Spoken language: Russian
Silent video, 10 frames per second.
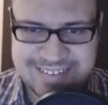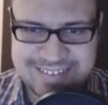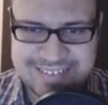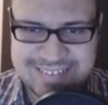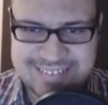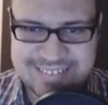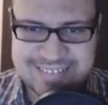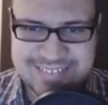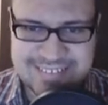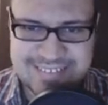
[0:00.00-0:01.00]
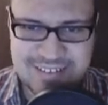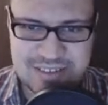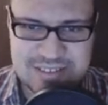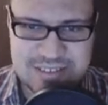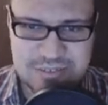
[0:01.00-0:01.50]
Да.
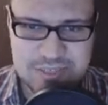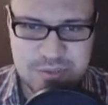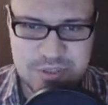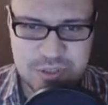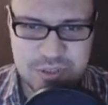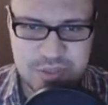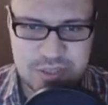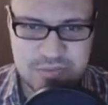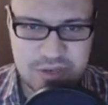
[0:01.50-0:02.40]
Здесь у нас просто еще медь